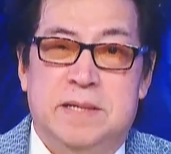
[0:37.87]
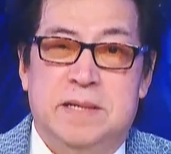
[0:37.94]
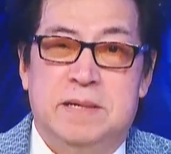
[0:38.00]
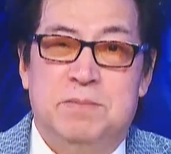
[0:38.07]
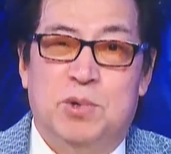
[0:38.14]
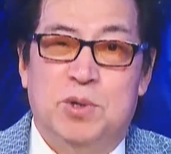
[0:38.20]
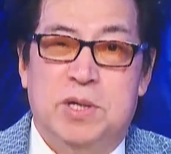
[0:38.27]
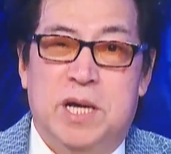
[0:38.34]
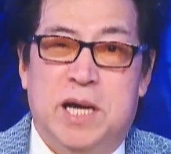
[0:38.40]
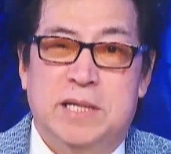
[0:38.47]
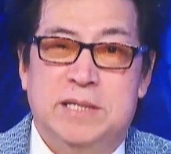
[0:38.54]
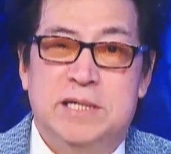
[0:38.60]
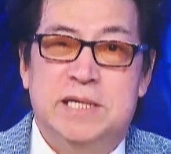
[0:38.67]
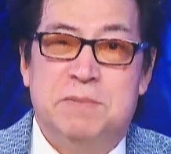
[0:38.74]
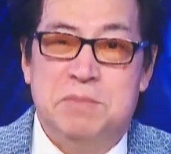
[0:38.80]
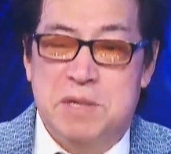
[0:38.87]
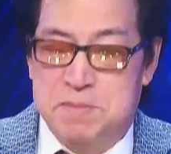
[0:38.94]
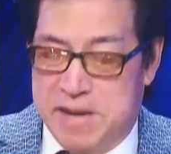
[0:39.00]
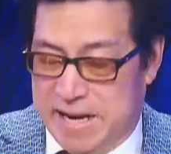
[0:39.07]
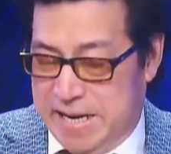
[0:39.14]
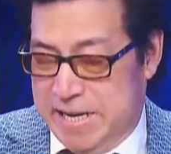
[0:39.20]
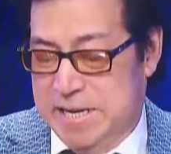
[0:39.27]
thì
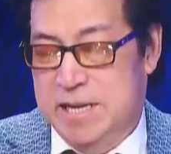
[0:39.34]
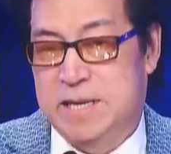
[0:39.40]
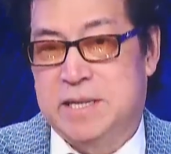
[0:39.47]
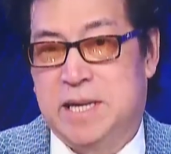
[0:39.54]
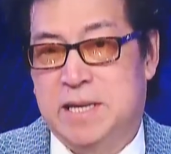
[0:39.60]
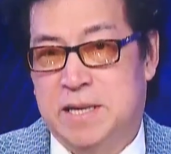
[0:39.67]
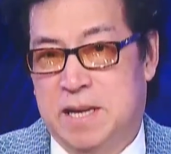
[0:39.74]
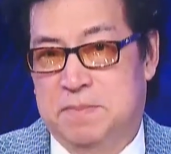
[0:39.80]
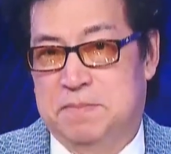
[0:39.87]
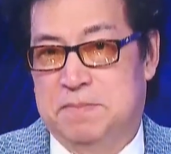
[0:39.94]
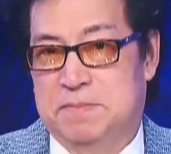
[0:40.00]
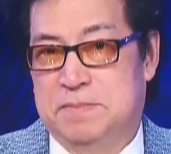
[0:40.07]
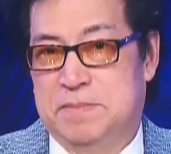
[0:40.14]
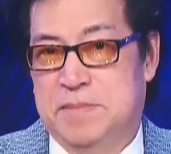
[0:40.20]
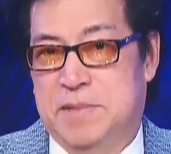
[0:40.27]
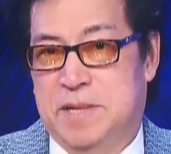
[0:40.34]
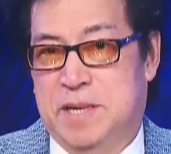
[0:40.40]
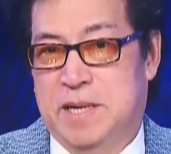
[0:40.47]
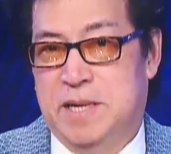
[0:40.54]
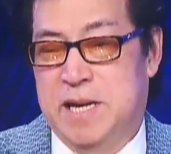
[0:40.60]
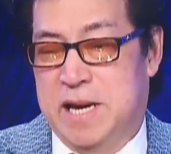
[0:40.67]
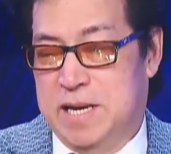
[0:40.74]
1917 thành lập
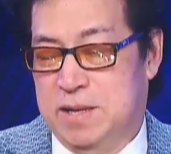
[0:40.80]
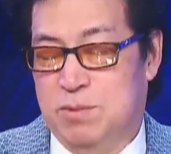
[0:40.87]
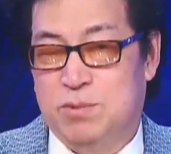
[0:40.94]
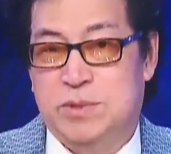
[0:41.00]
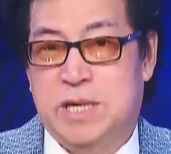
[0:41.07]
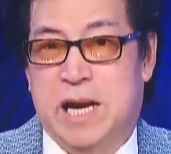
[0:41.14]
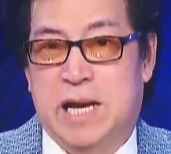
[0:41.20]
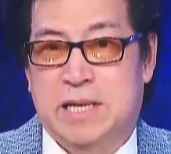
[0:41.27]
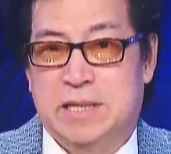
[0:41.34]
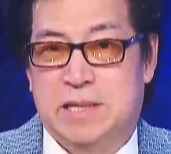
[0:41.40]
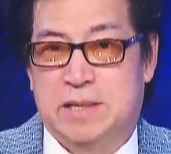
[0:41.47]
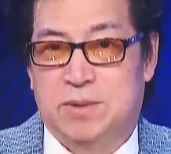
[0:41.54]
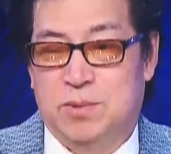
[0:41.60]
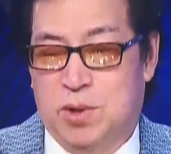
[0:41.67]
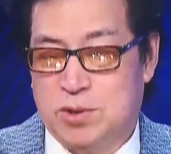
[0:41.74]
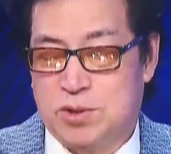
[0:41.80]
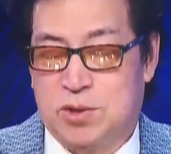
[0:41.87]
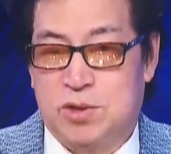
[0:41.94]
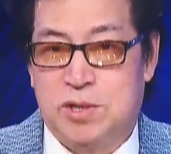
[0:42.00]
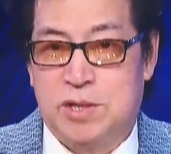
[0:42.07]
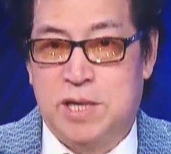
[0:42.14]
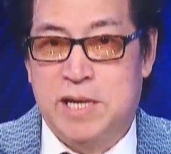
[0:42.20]
cái đảng cộng sản lúc đó
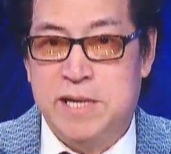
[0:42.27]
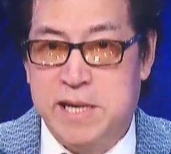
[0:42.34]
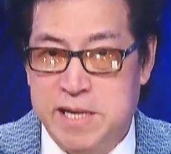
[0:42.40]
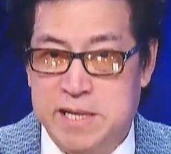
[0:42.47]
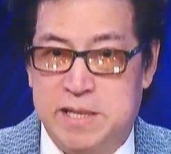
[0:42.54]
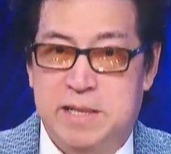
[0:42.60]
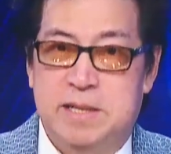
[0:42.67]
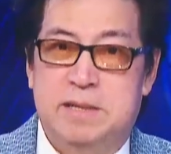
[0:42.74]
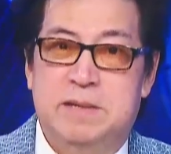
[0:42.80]
do Lenin